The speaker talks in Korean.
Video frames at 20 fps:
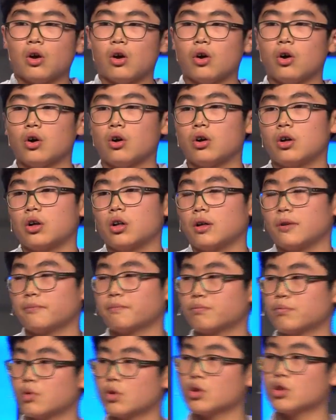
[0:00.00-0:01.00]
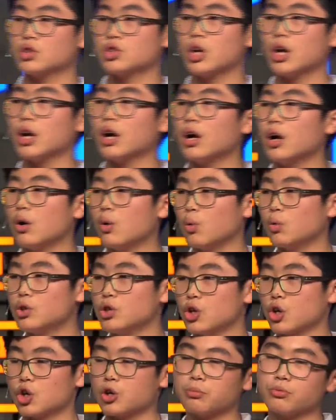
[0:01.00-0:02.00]
어, 제가
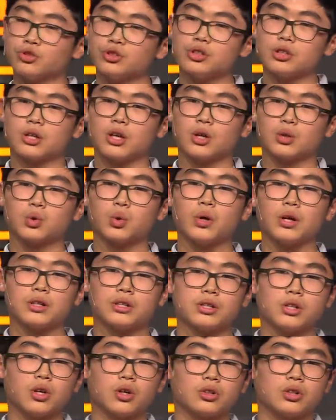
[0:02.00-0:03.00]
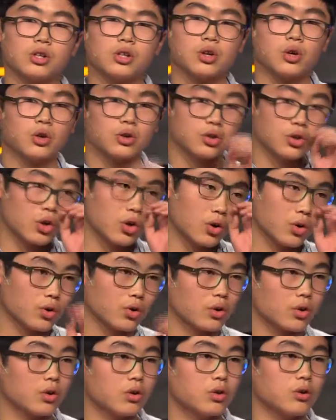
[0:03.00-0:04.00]
오늘 여러분들께 소개시켜 드릴 건요.
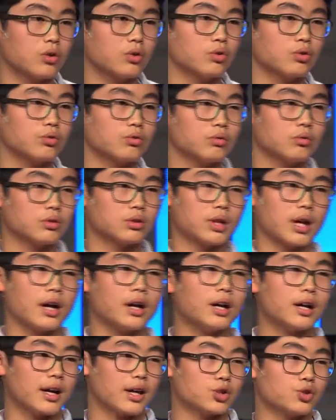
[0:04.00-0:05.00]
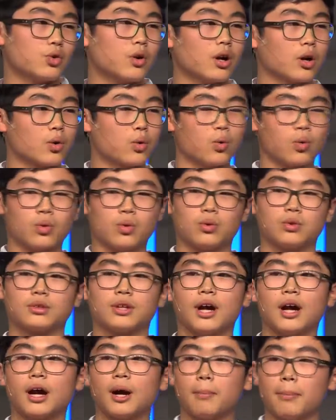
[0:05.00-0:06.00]
어, 다양한 개성과 있고
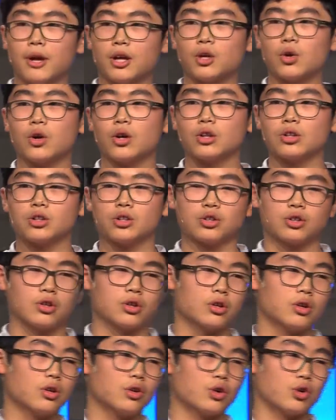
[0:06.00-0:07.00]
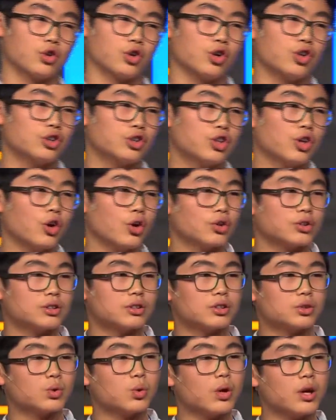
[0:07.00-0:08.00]
다양한 매력 있는 어,
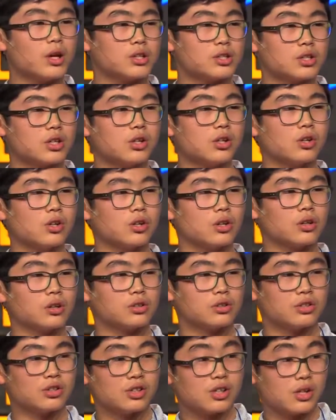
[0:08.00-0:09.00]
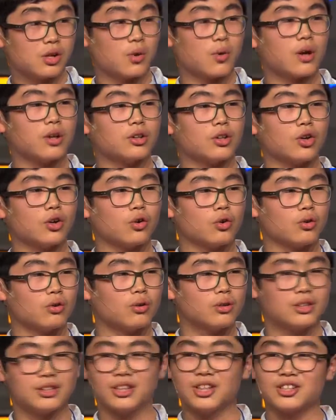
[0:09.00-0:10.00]
열대어들을 소개시킬 드리려고 하는데요.
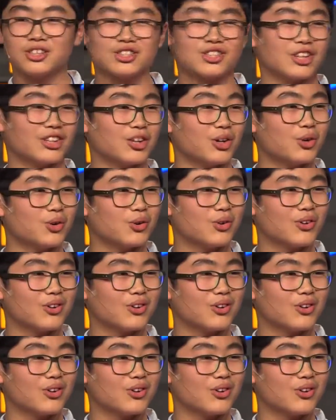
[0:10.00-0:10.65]
기대되지 않나요?